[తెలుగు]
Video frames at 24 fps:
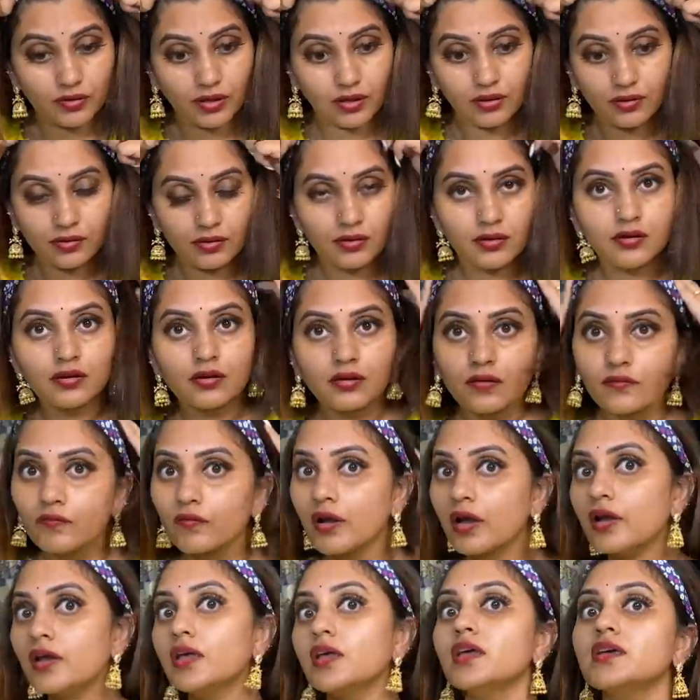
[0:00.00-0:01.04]
కూడా
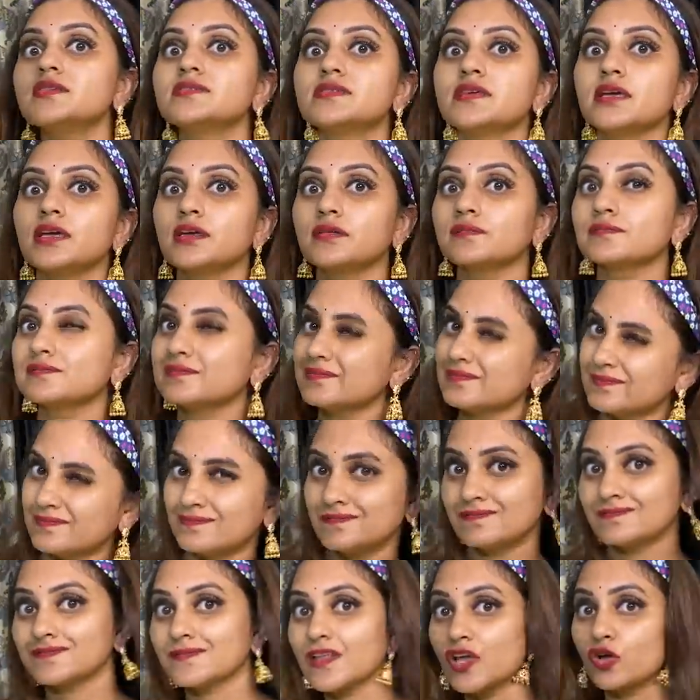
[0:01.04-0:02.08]
వెరీ ఈజీ
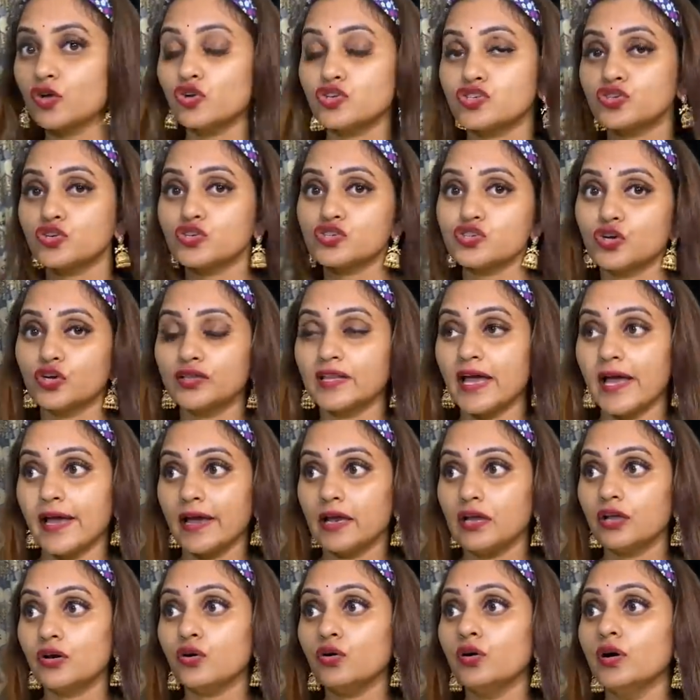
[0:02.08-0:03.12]
కుచ్ కుచ్
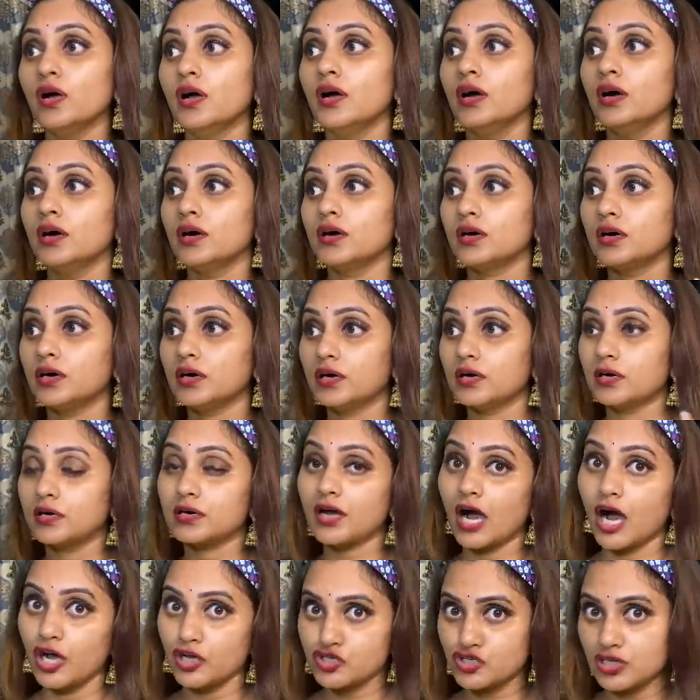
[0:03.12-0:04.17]
హోతాయిలో
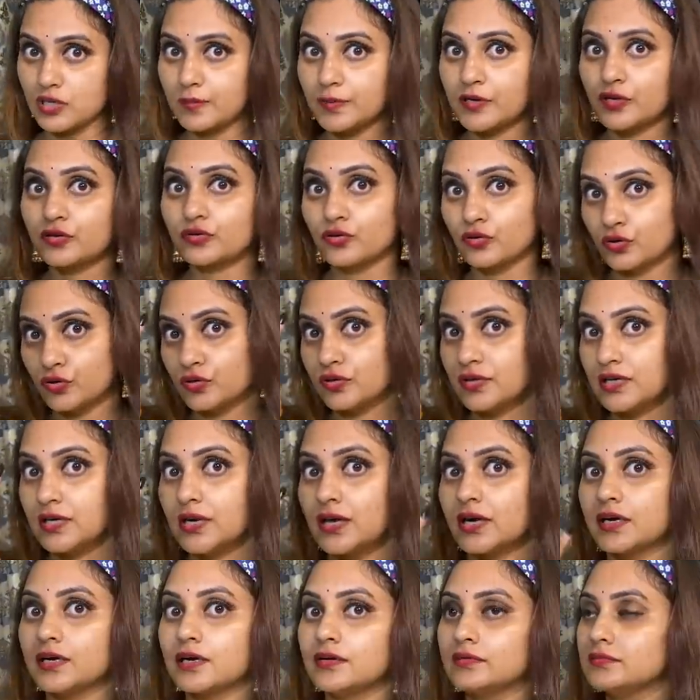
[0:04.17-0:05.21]
కాజల్ పెట్టుకుంటుంది
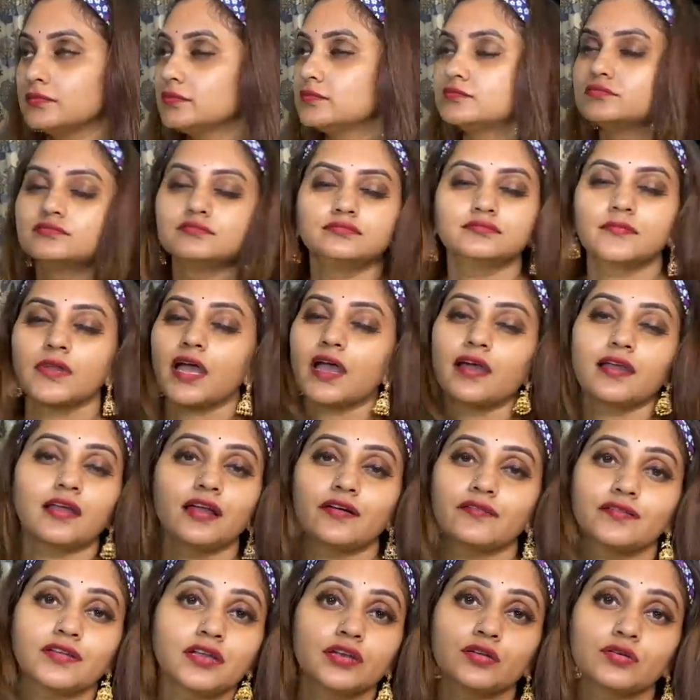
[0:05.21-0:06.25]
ఇలాగా
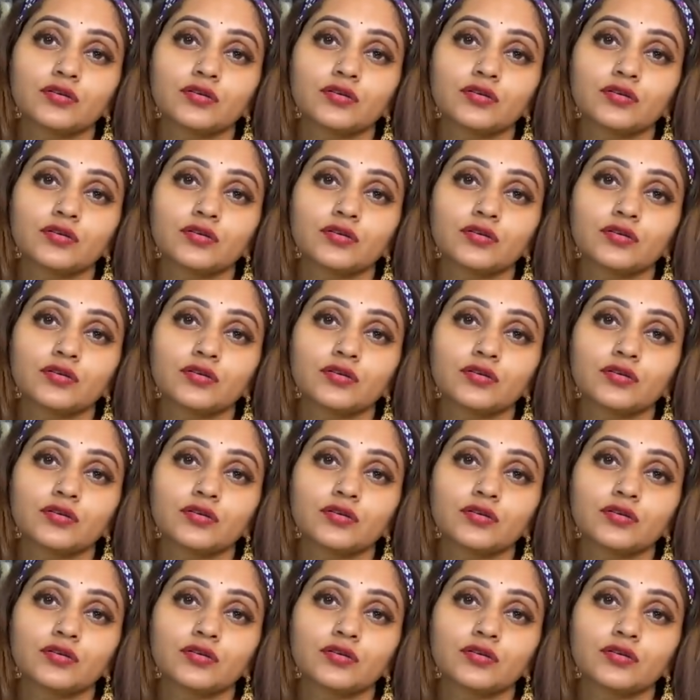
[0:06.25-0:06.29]
లాంటి